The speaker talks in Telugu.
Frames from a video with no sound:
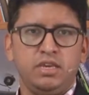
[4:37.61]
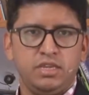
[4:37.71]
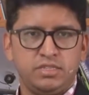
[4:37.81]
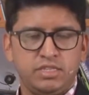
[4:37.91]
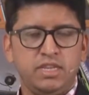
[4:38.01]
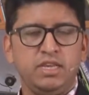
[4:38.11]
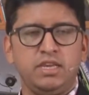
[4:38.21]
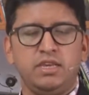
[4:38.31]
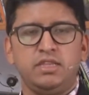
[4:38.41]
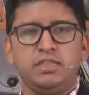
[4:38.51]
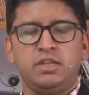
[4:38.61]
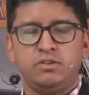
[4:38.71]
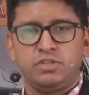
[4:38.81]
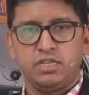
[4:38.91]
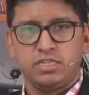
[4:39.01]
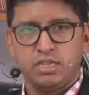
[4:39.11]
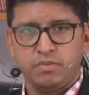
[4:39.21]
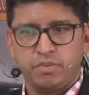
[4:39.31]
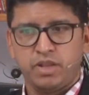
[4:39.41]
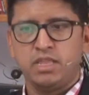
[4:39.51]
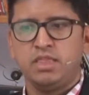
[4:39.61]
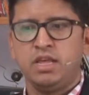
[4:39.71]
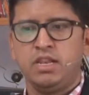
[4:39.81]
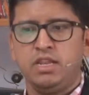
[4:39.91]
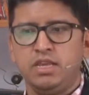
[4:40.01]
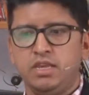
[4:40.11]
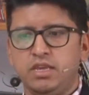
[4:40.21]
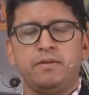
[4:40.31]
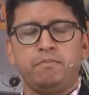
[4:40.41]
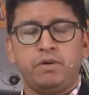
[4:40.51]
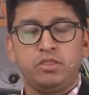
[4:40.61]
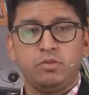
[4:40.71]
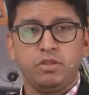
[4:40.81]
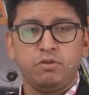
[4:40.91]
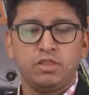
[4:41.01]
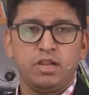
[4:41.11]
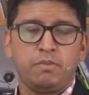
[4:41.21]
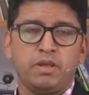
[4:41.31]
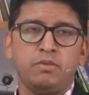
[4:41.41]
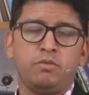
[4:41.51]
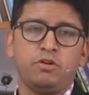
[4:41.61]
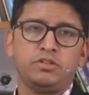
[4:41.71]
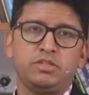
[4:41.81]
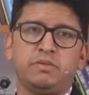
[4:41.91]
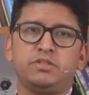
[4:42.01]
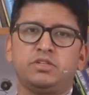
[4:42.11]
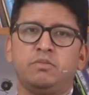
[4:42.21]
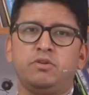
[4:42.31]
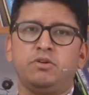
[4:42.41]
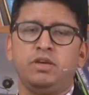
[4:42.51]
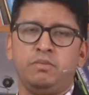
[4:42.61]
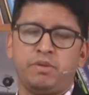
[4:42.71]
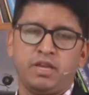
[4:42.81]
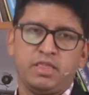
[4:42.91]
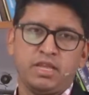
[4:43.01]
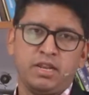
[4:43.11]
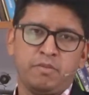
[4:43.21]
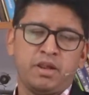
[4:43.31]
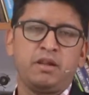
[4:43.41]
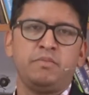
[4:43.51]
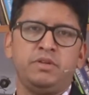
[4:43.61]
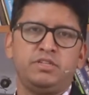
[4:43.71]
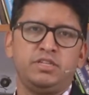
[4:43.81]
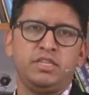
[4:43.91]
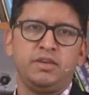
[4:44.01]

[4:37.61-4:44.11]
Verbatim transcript: ఈ స్త్రీ తను చేసే ప్రయత్నాన్ని పంతొమ్మిది వందల పదమూడవ సంవత్సరంలో ఈ ప్రయత్నాన్ని ప్రారంభించింది